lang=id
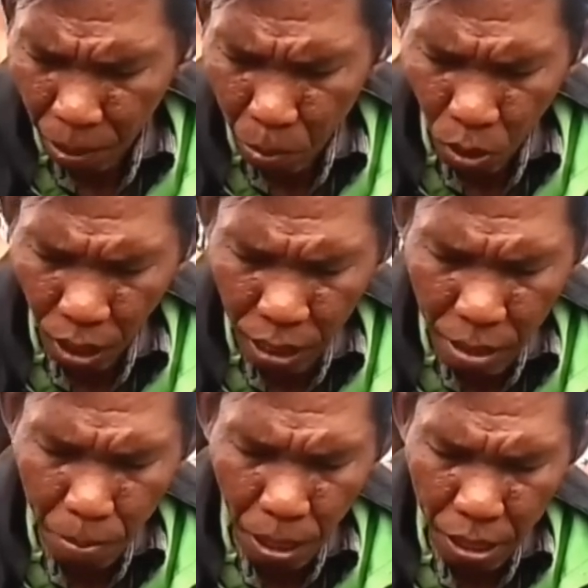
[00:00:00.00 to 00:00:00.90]

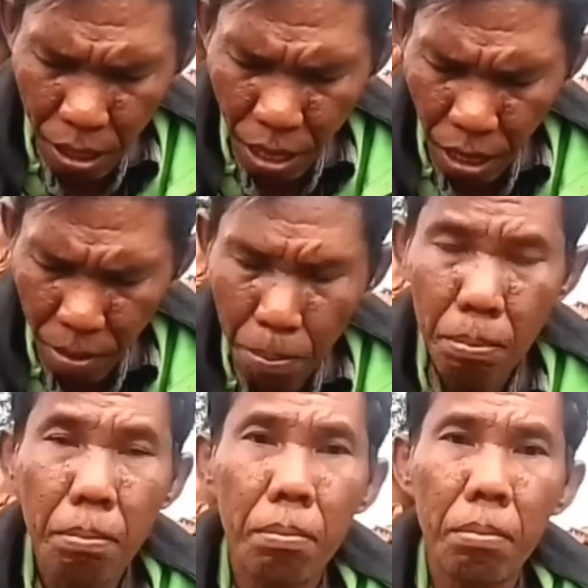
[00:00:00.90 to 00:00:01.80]
Februari masih dalam
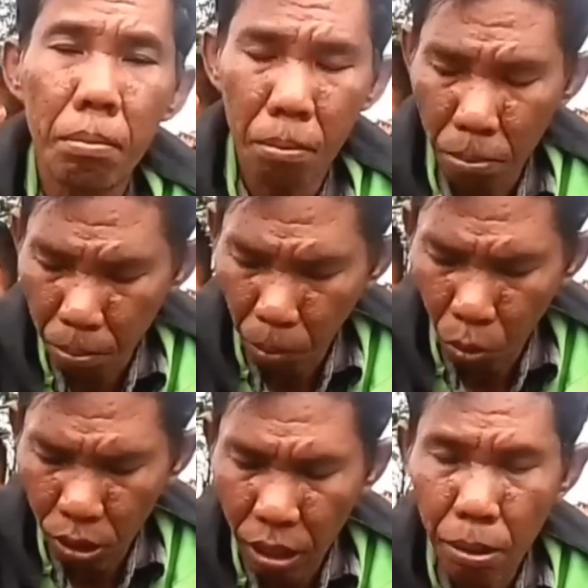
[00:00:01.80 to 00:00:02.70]

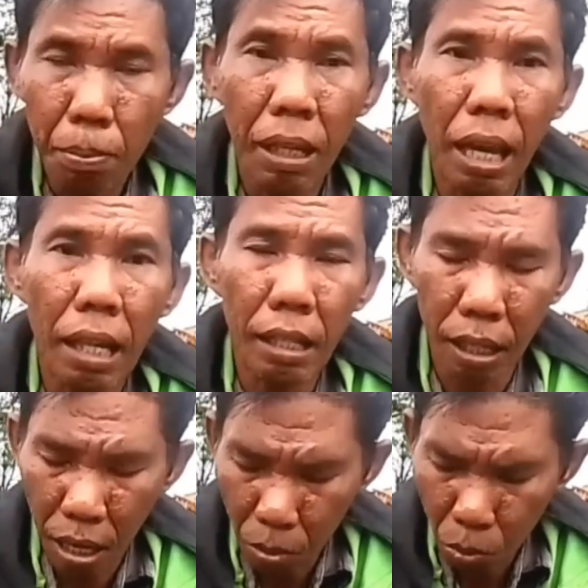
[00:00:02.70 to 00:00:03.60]
proses
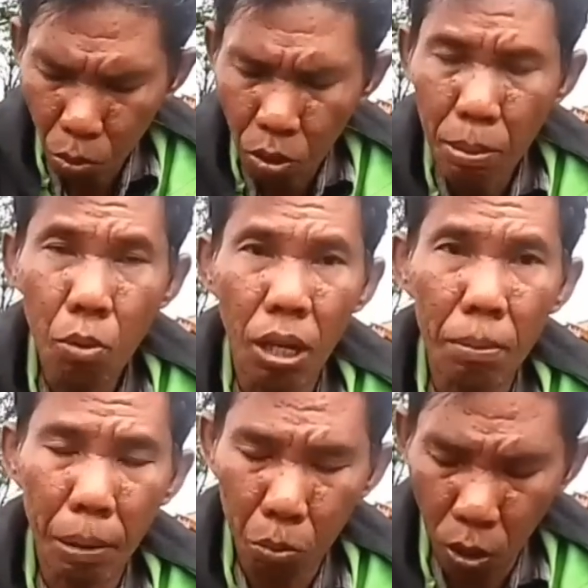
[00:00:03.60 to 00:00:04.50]
berjalan ya untuk di
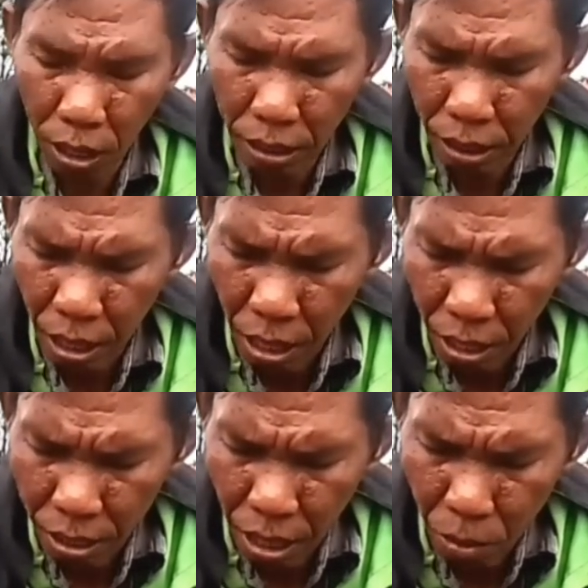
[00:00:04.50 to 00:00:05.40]
bulan Februari
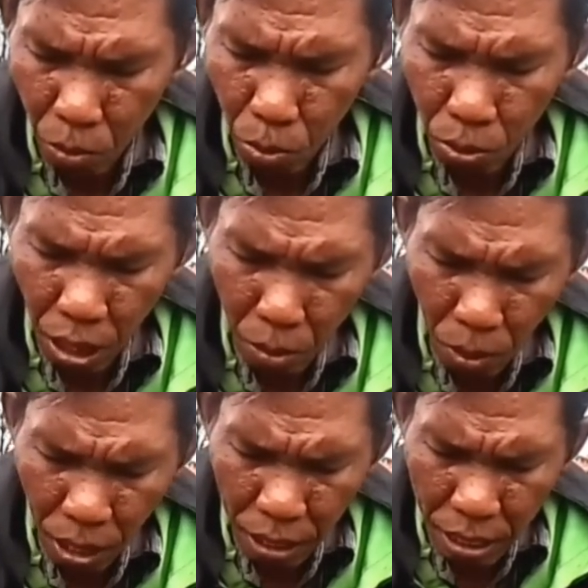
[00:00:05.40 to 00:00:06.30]
dan untuk
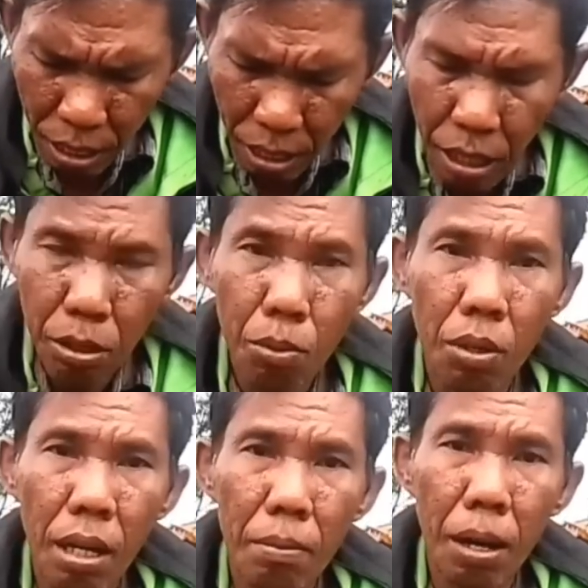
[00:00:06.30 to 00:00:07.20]
Januari ini
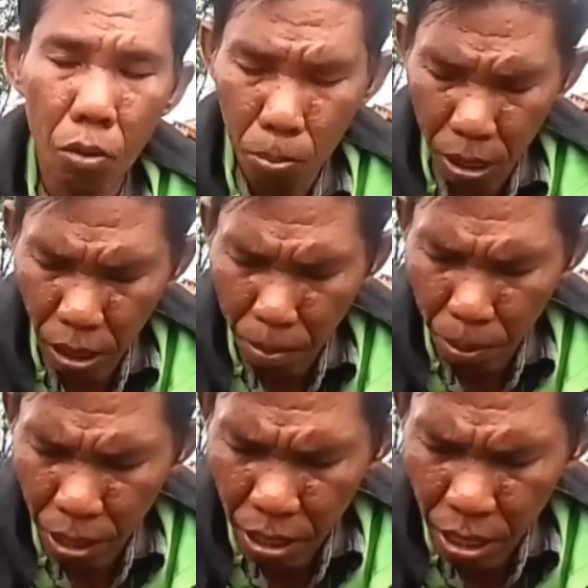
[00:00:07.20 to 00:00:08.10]
sudah mau
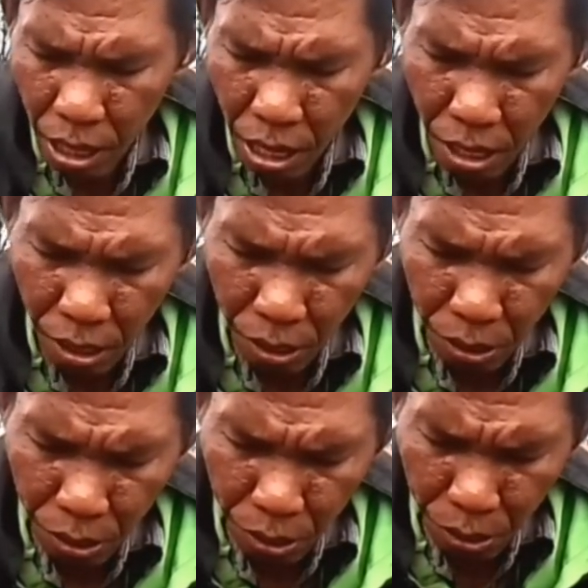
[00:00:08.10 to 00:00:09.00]
mencapai
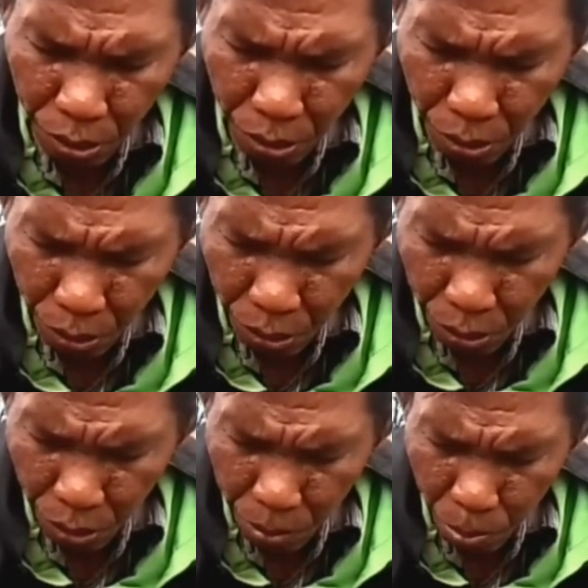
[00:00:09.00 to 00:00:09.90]

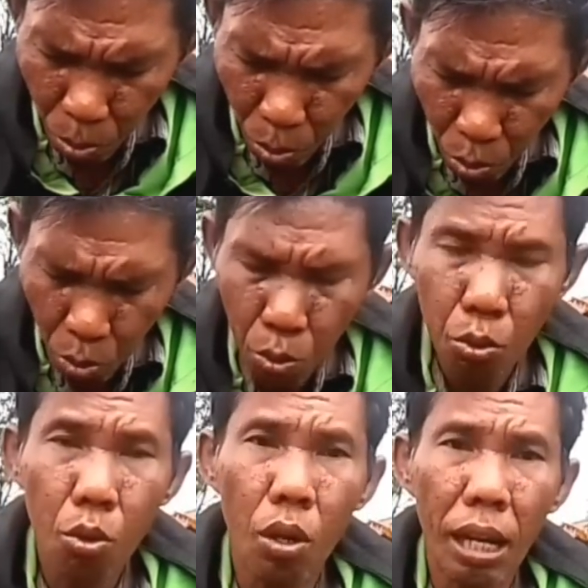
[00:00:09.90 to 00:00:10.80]

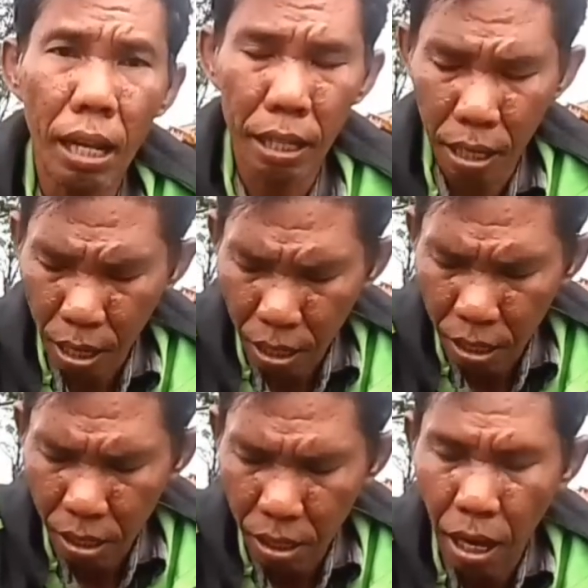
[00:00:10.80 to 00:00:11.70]
10 dolar
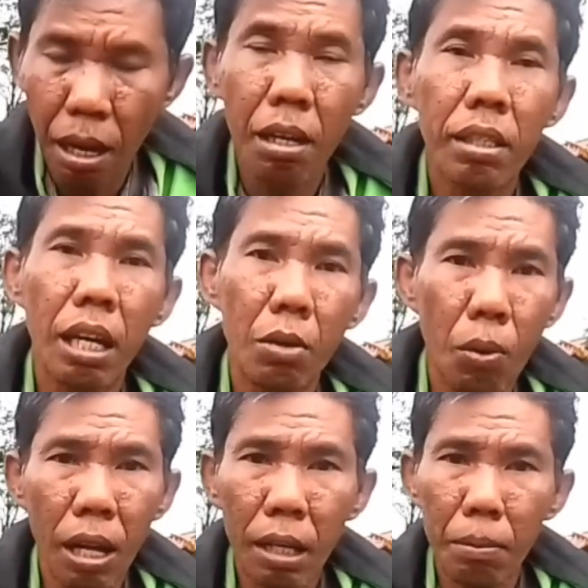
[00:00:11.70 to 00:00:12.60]

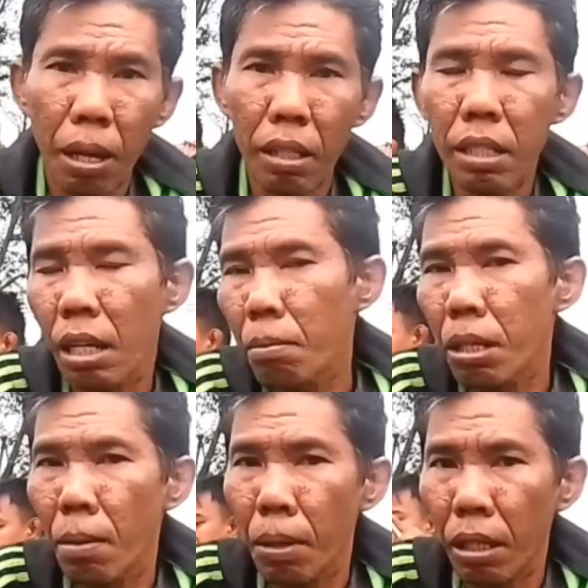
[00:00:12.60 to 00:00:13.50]
Januari berarti saya
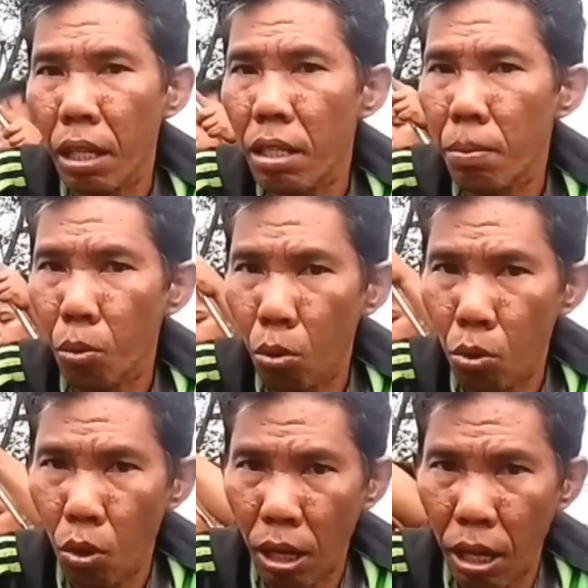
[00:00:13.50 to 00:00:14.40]
mendapatkan 10
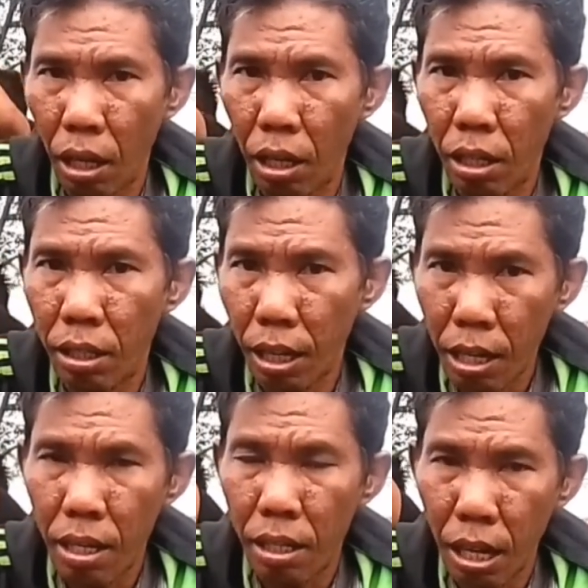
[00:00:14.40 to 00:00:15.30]
dolar
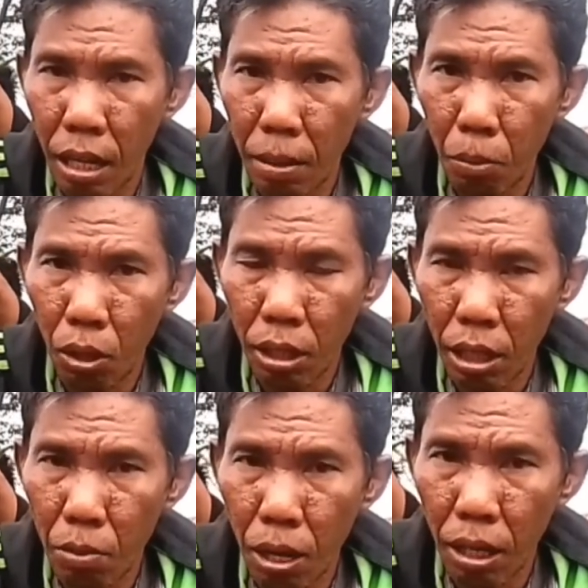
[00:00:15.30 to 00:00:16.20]
ya dari
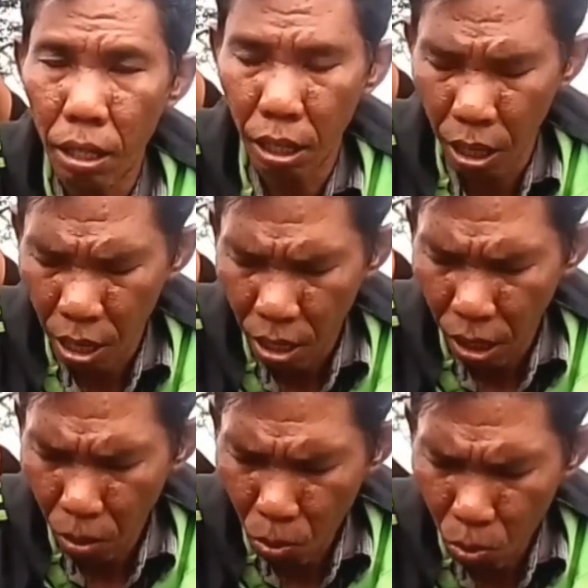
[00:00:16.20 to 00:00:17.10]
bulan Januari
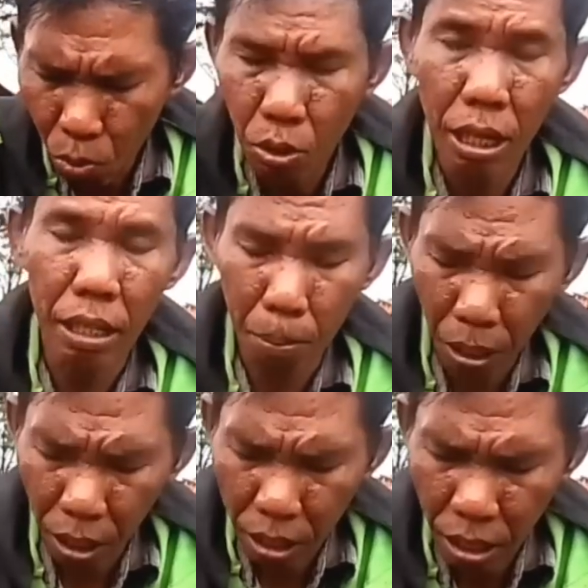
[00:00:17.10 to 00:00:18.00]
lalu untuk
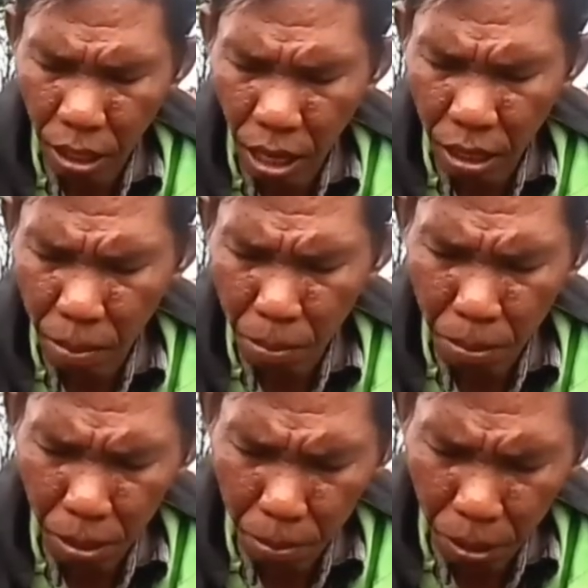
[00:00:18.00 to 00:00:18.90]
Desembernya saya hanya
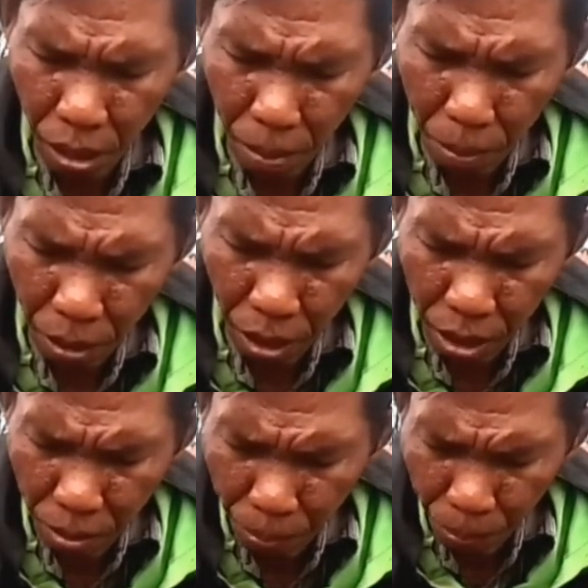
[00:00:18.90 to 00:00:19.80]

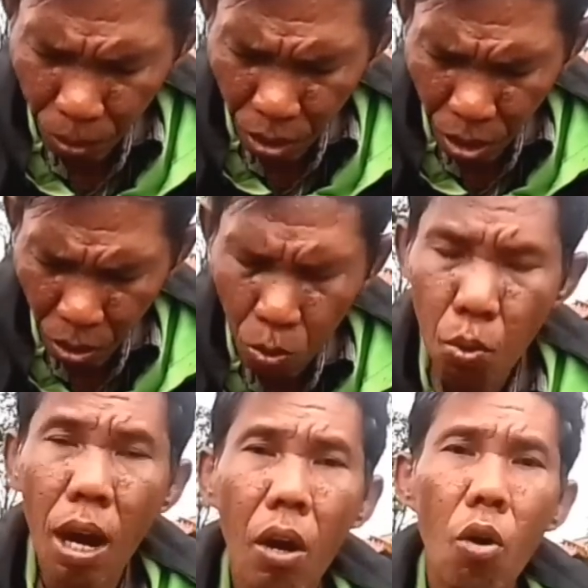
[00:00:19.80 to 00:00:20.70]
mendapatkan
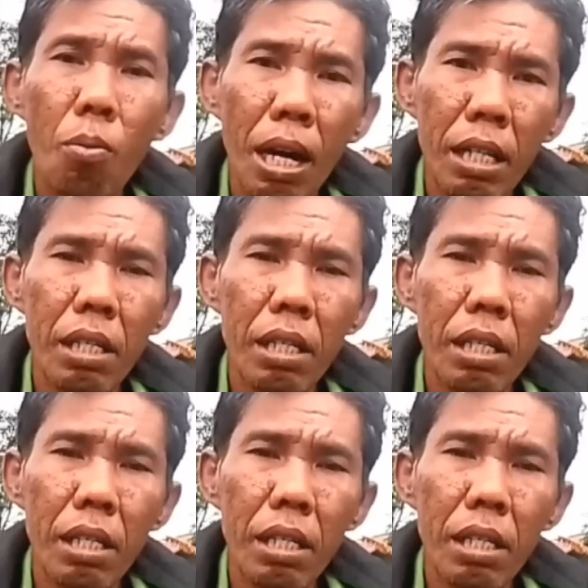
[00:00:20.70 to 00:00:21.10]
2,9